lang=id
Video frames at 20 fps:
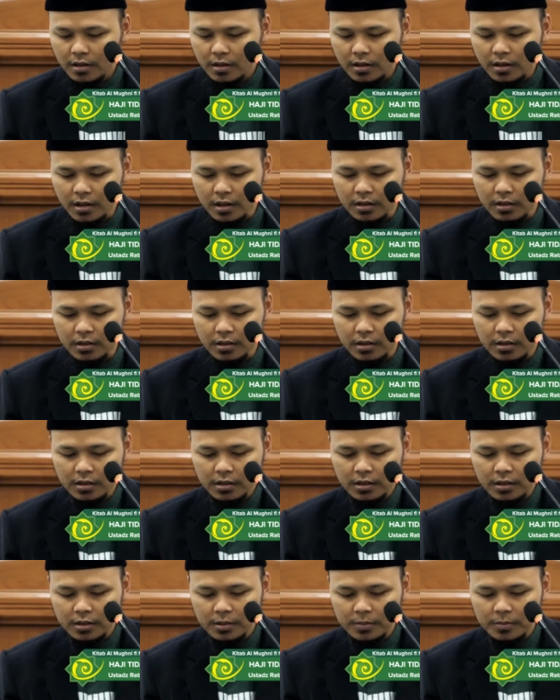ada
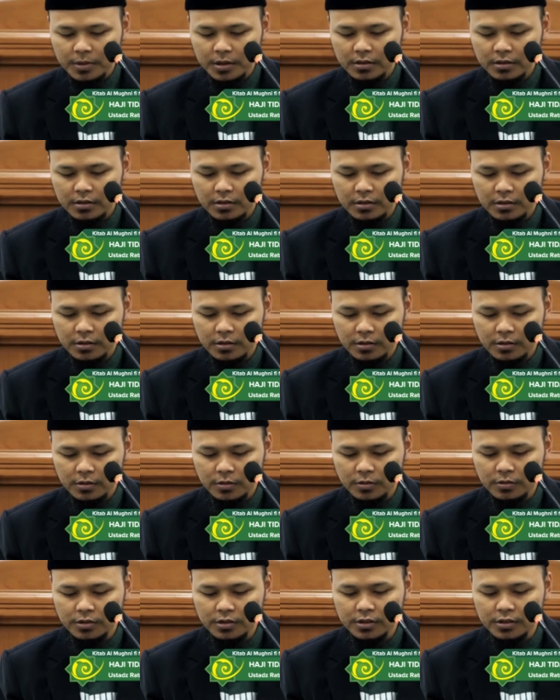kalimat
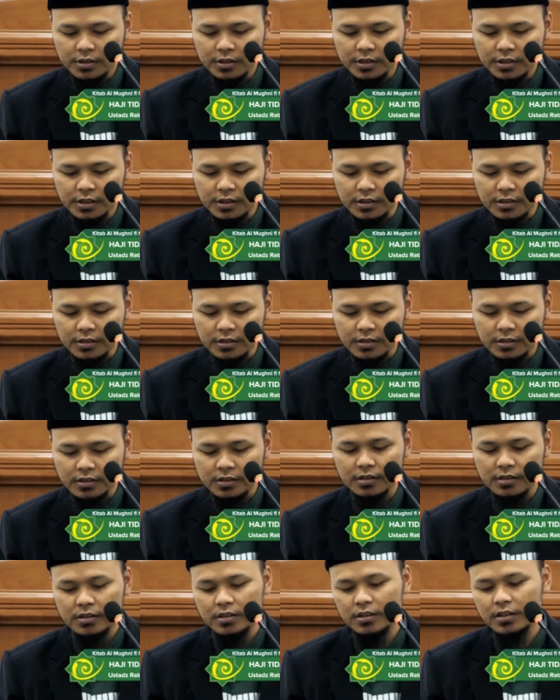yujzi
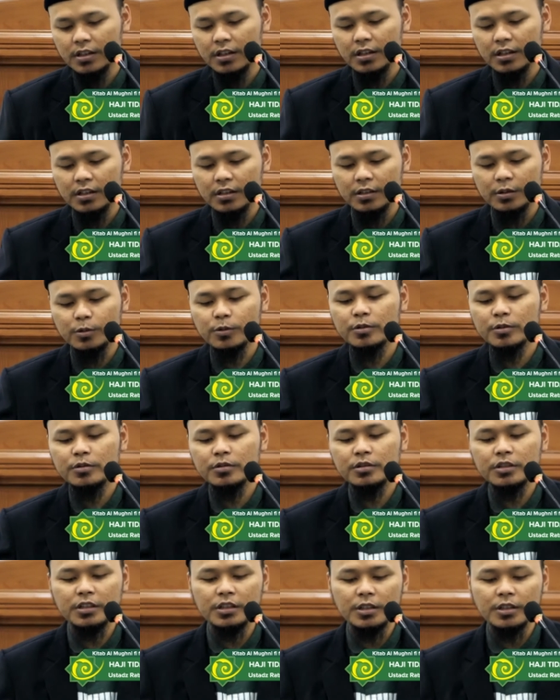ya itu
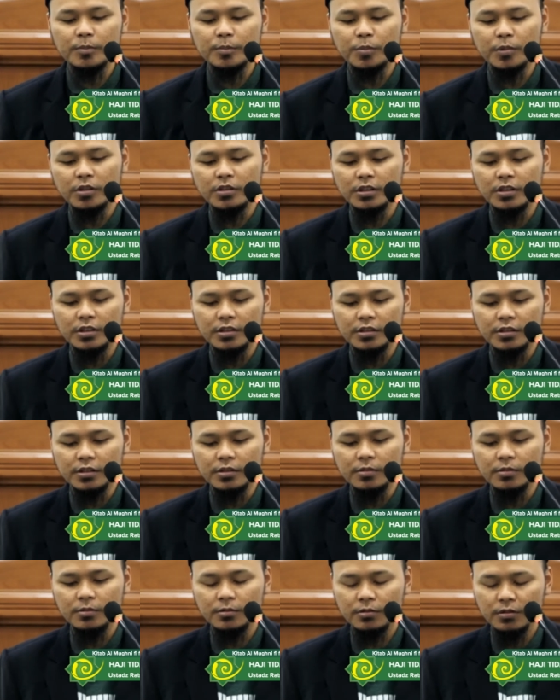titik poinnya di
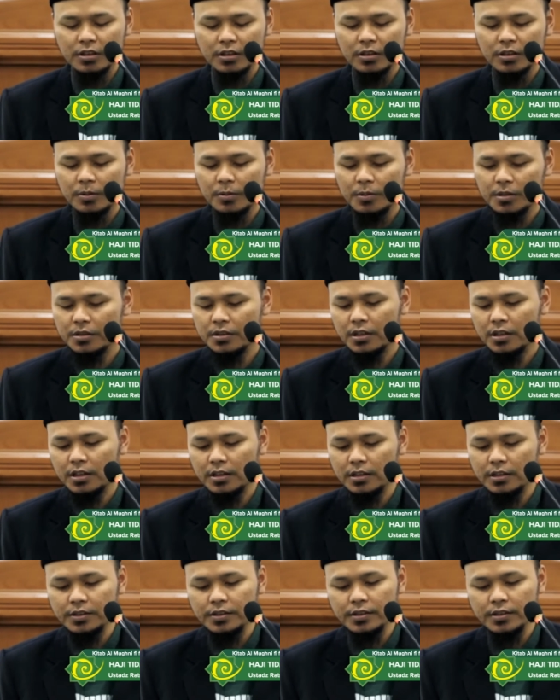situ kita baca
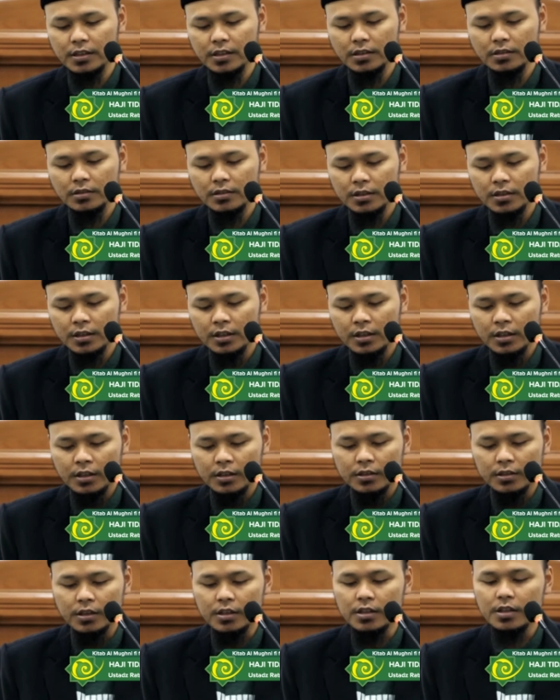hadisnya
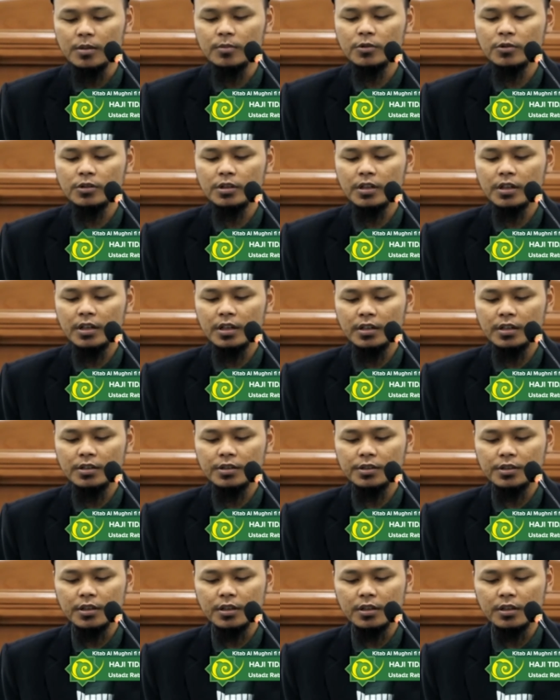dari Ibunda
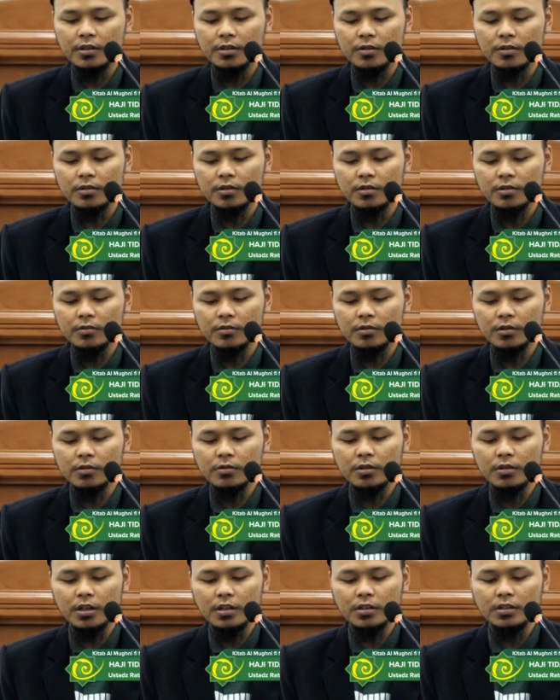Aisyah
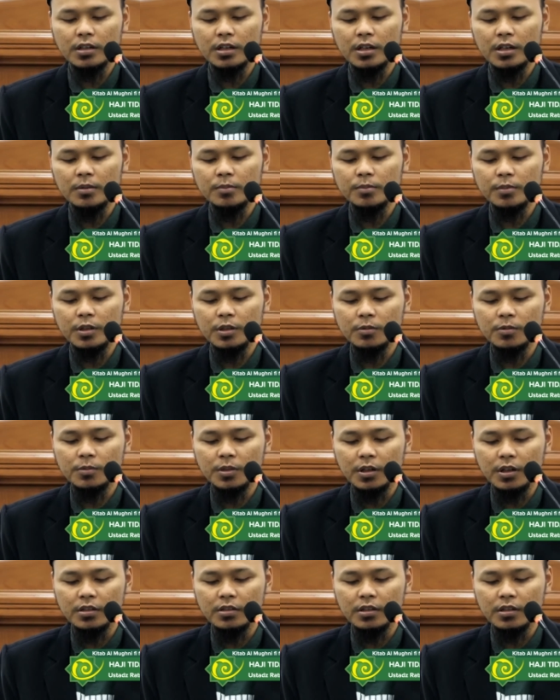radhiyallahu anha beliau
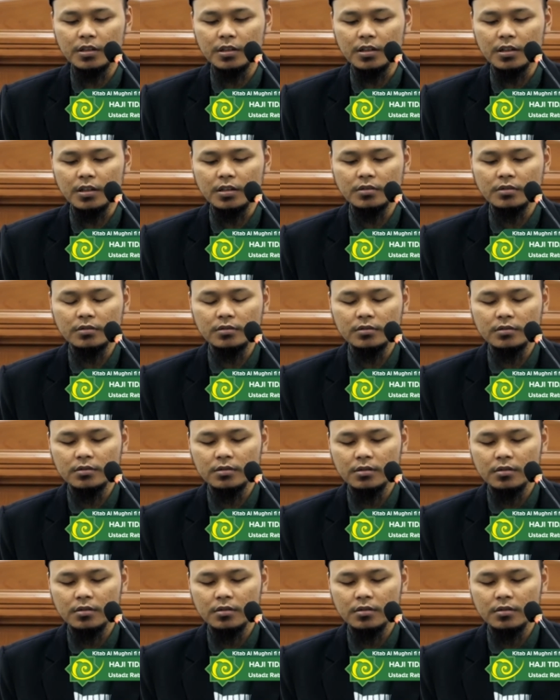mengatakan